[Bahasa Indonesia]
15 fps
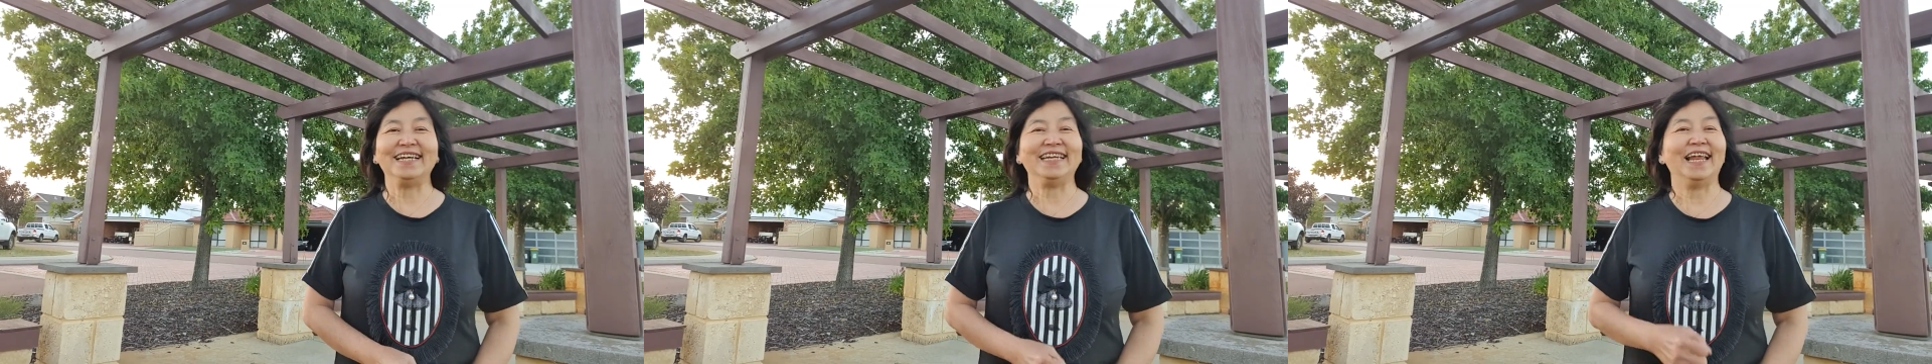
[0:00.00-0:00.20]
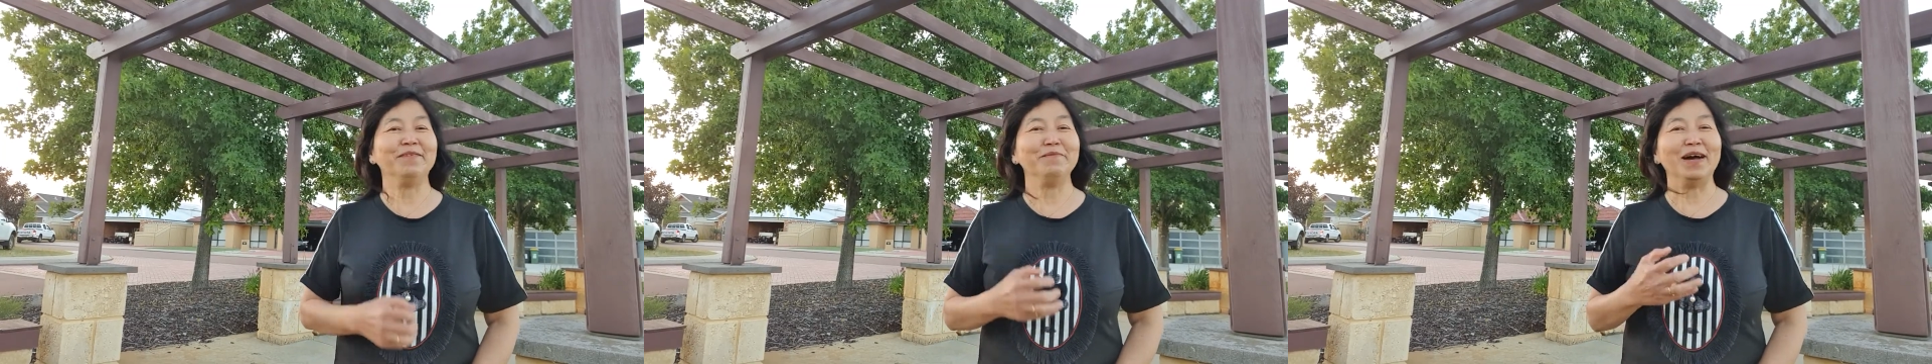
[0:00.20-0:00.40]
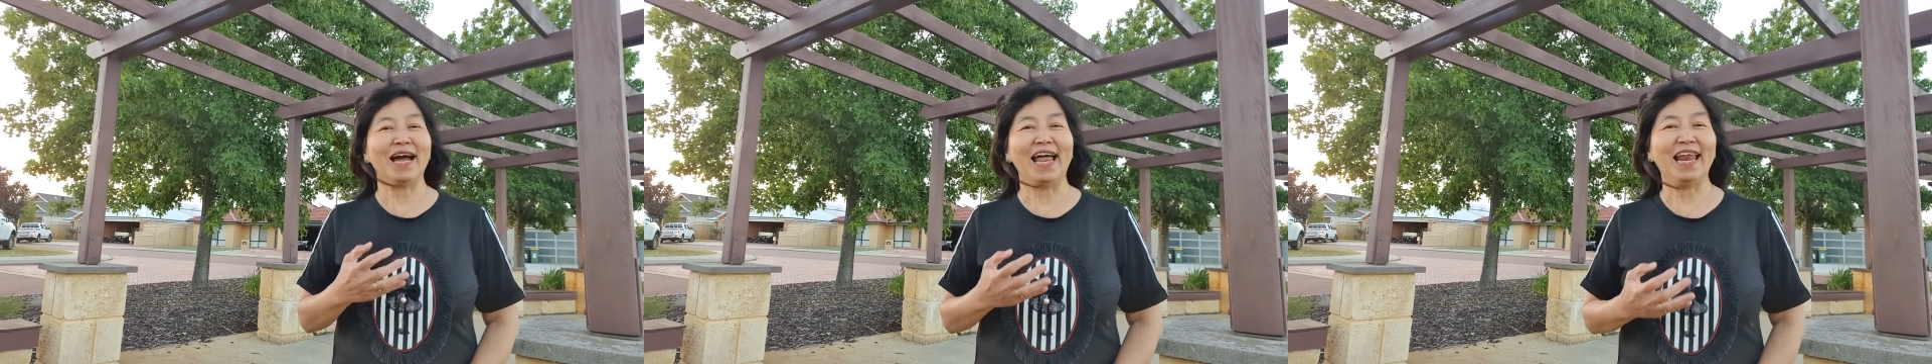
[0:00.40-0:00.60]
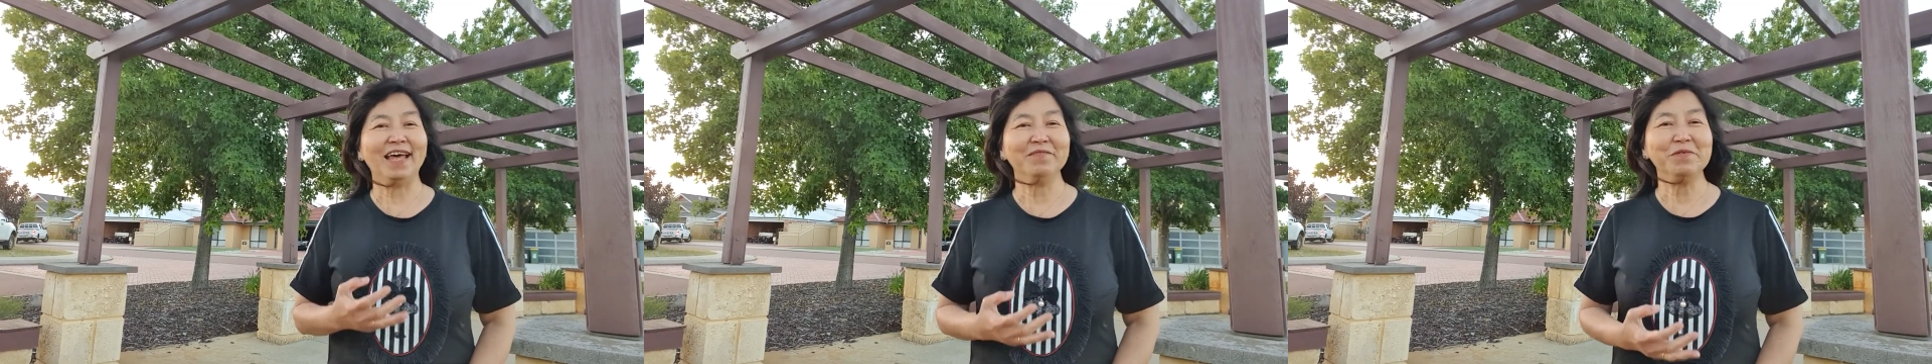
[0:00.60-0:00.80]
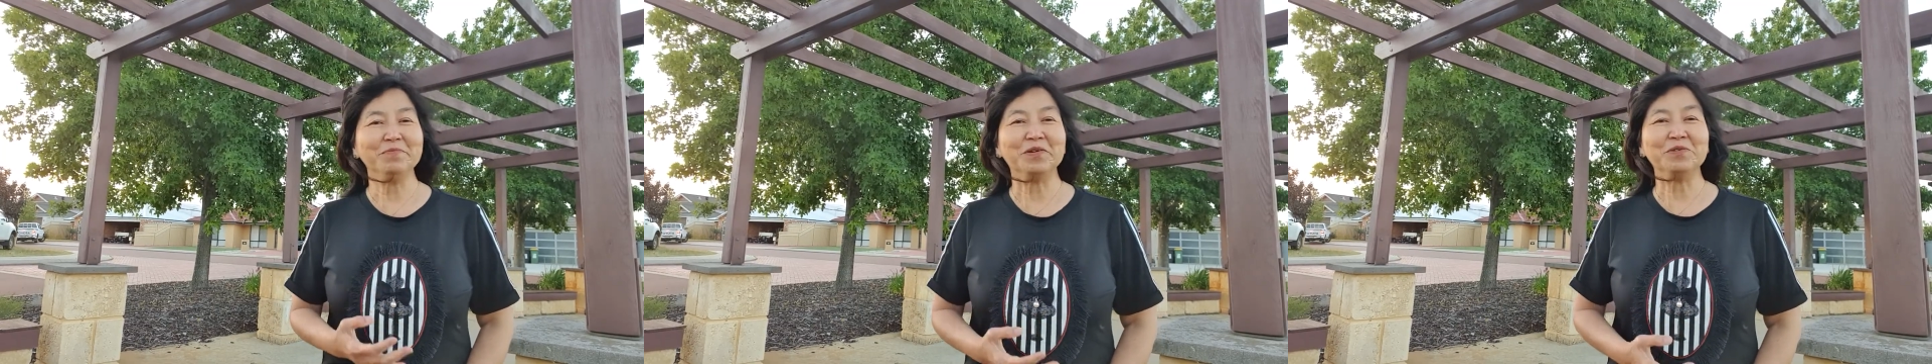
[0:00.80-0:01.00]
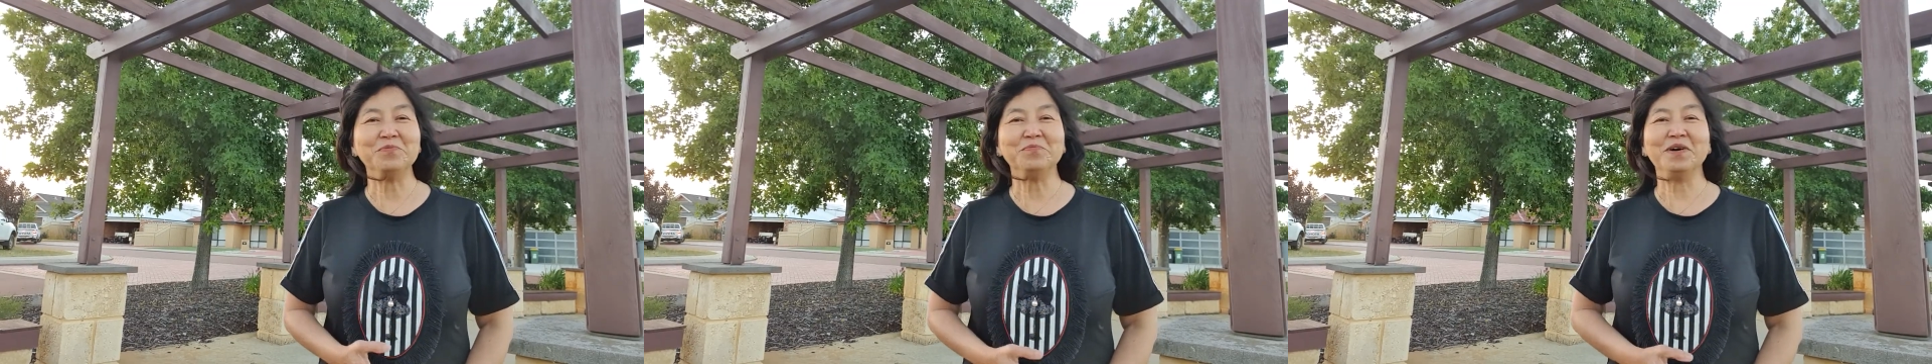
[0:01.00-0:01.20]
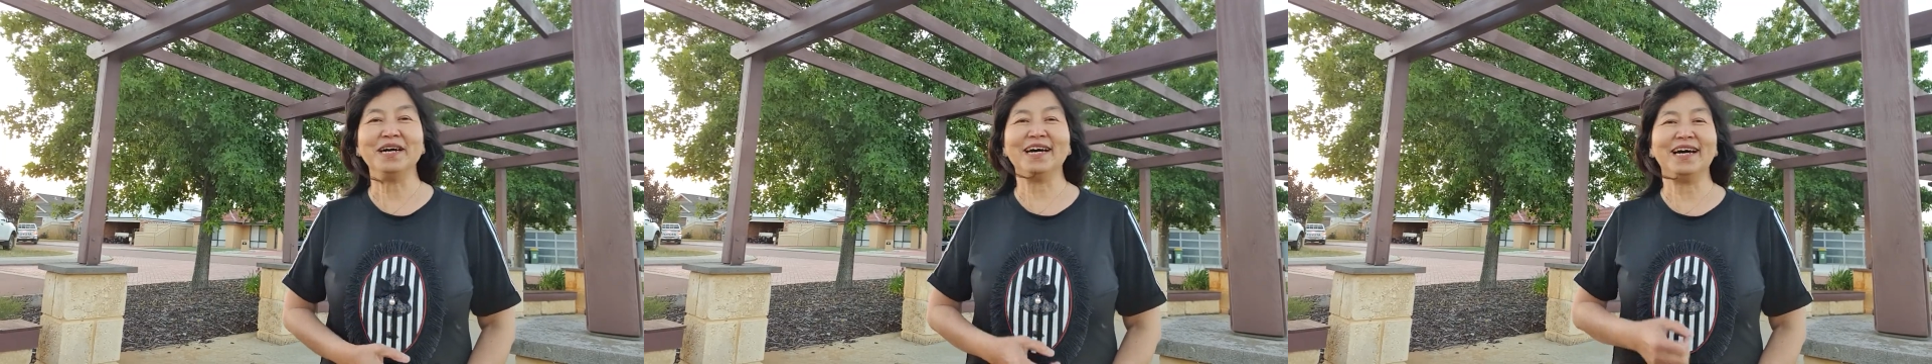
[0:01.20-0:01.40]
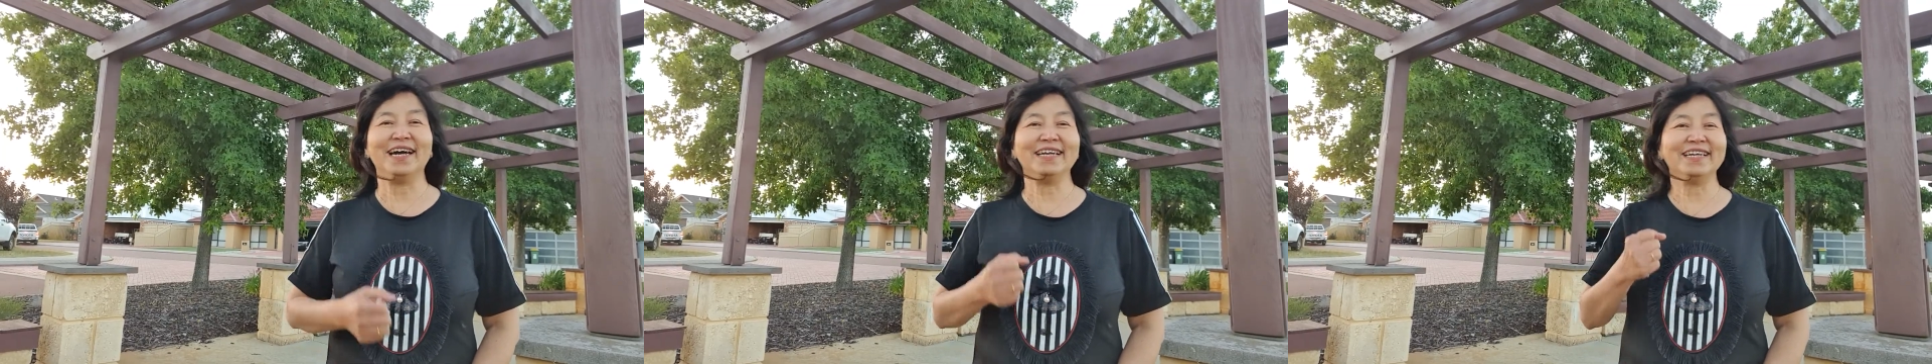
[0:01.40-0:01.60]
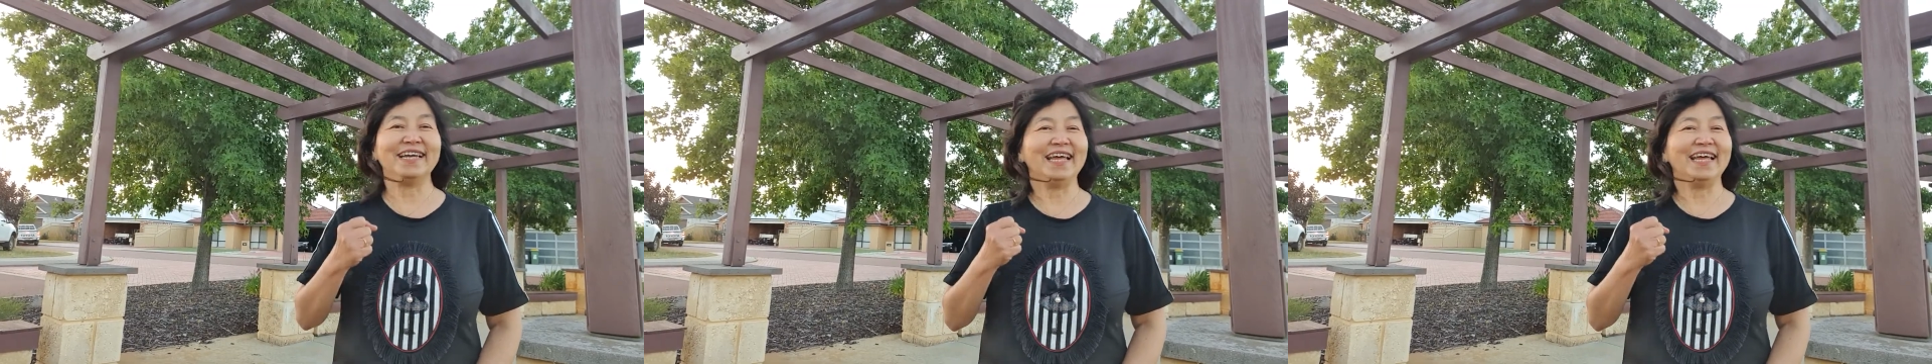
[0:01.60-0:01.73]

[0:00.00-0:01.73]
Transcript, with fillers: dan mengalami perubahan